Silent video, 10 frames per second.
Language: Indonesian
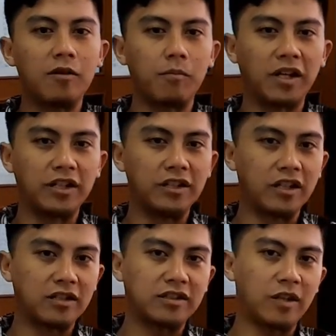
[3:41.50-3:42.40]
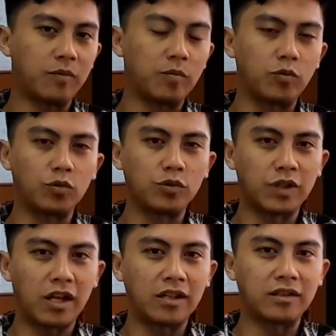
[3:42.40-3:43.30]
Baginya, setiap
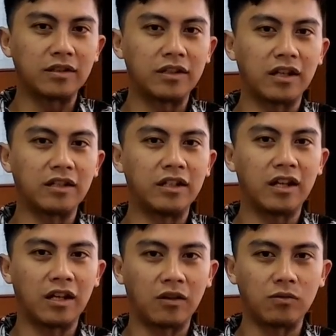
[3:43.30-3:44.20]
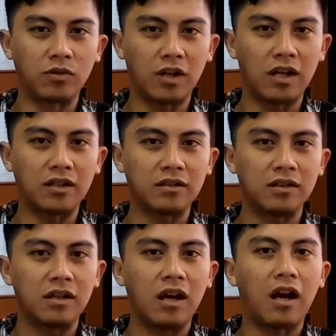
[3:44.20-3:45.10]
keputusan yang ia lakukan
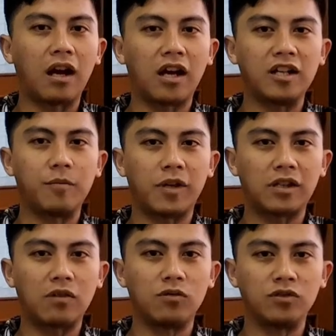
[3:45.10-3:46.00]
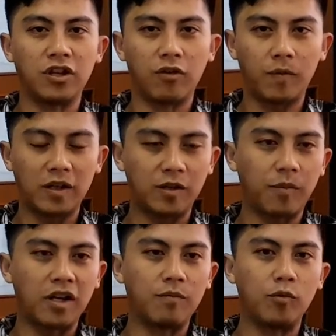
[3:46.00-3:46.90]
akan dipertanggungjawabkan
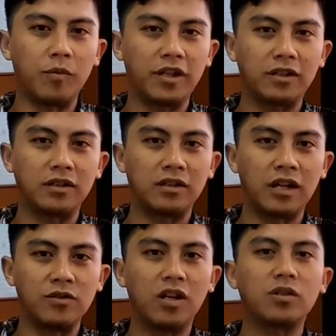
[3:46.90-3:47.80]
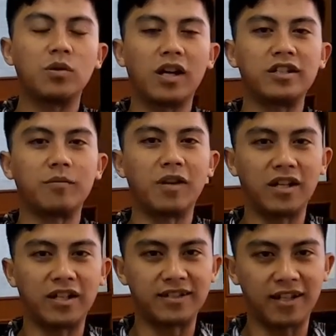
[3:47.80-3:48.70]
kepada publik dan juga Tuhan Yang
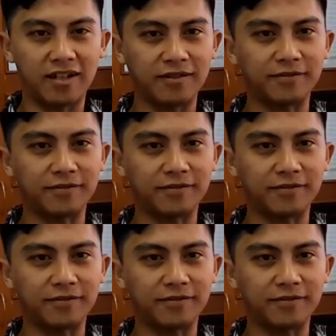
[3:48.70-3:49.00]
Maha Esa.